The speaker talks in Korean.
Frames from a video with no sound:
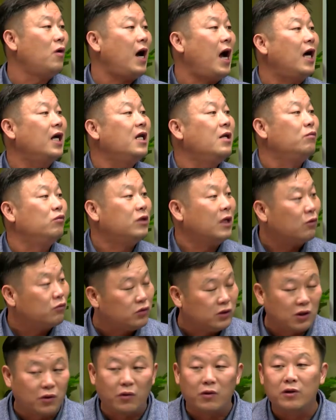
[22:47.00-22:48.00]
항일
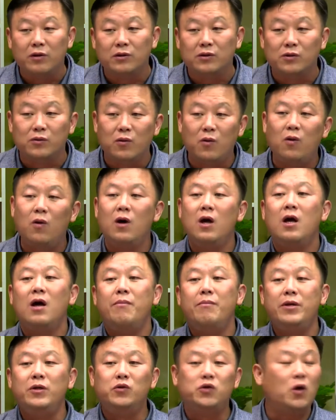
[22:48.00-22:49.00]
무장투쟁으로 이어지고
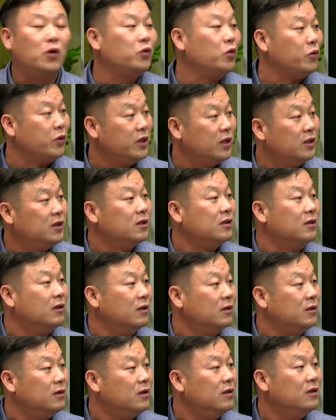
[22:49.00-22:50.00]
민주화운동으로 이어진
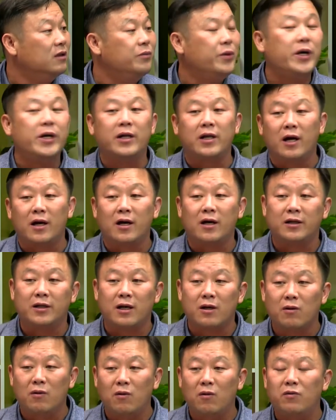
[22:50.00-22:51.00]
거거든요. 의병의 그렇죠. 나라가
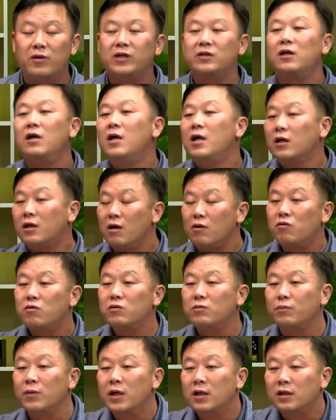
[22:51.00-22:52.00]
된 거고. 그래서
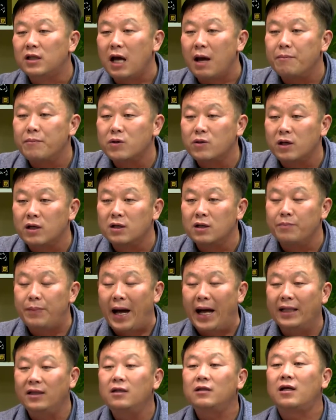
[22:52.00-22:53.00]
결국은 대한민국이라는
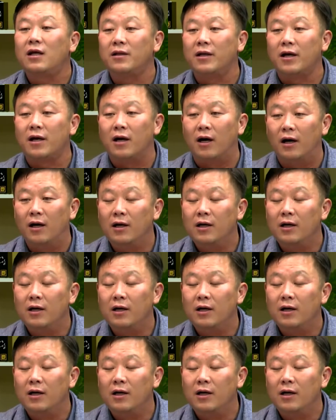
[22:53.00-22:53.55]
반듯한 나라.